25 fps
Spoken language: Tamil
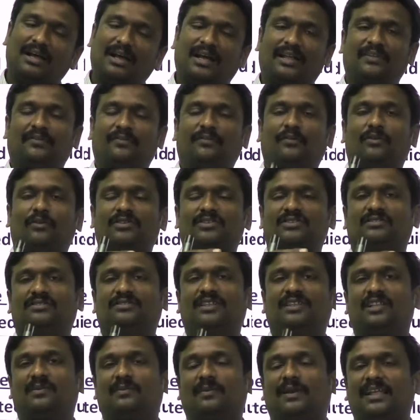அது ஃபோர்ஸ் வந்து
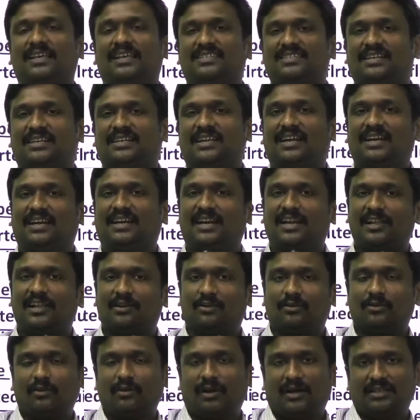அது மேலே எக்ஸைட் ஆகிட்டே
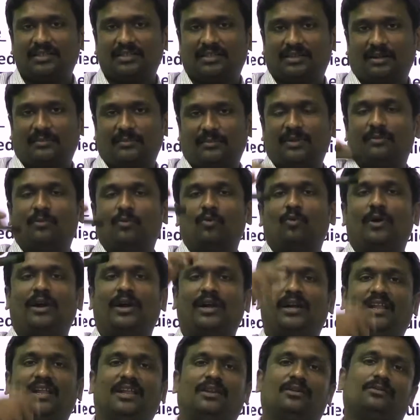இருக்கும் அது அப்படியே மூவ்
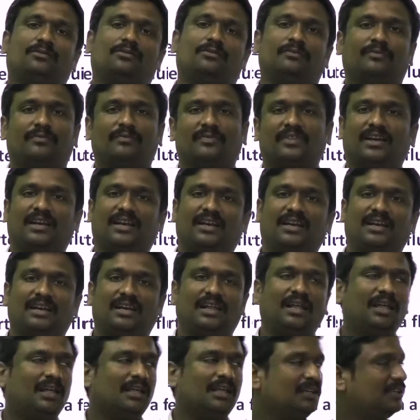ஆகிட்டே இருக்கும்
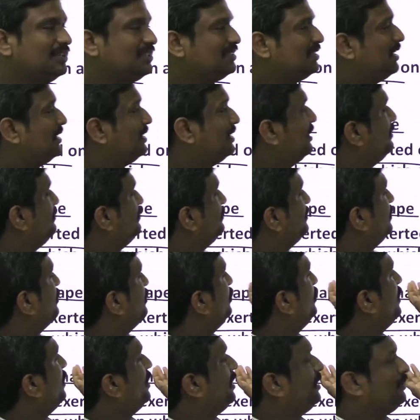ரைட்டுங்களா ஸோ அதான் வந்து
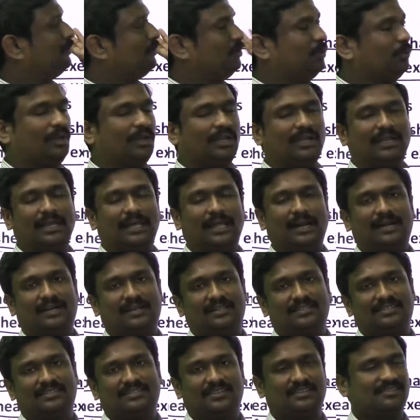இதோட யூனிக்
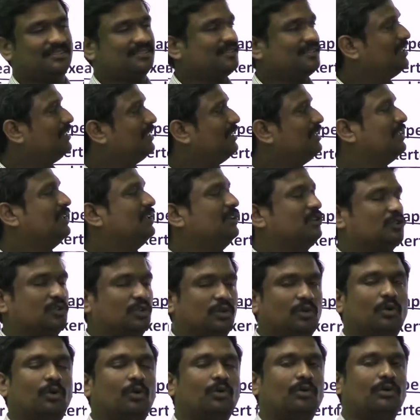கேரக்டரிஸ்டிக்ஸ் ஸோ
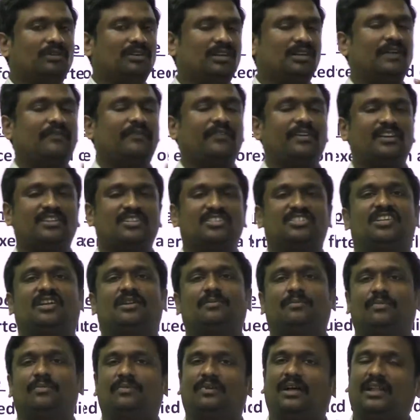நோ டெஃபினட்
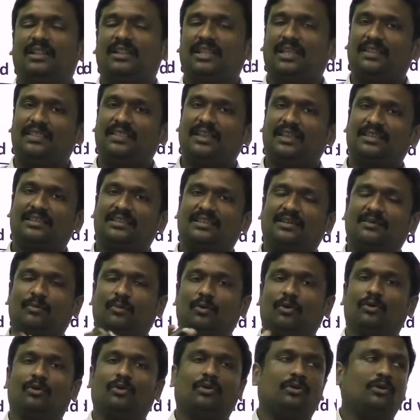ஷேப் அது எந்த இடத்துக்கு
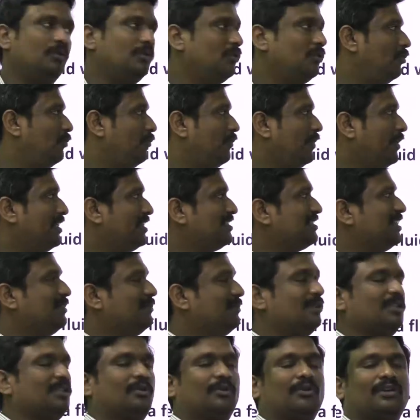போகுதோ ஃபார்
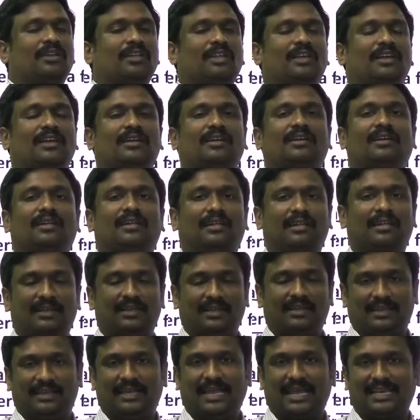எக்ஸாம்பிள் ஒரு நீங்கள்
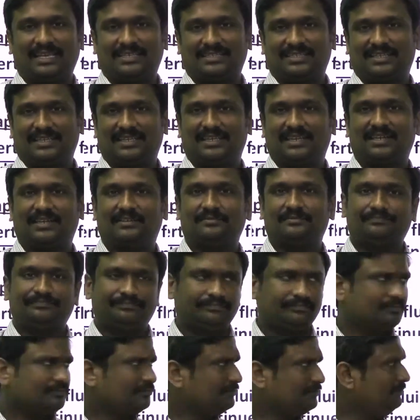கேஸ் இருக்குது
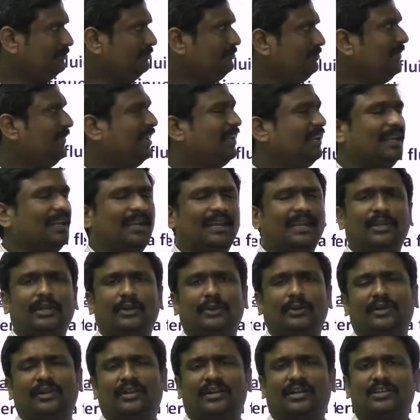இல்லை
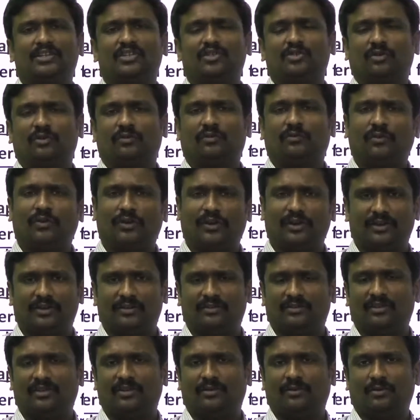லிக்யூட் இருக்குன்னு வச்சுக்கோங்க ஃப்ளூயிட்
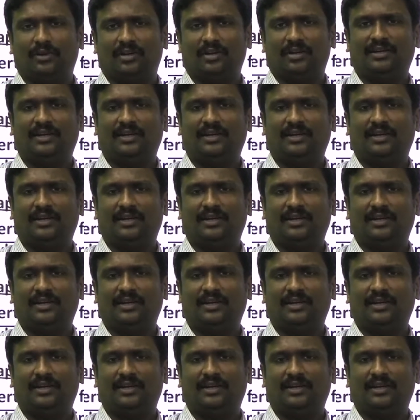வந்து ஒரு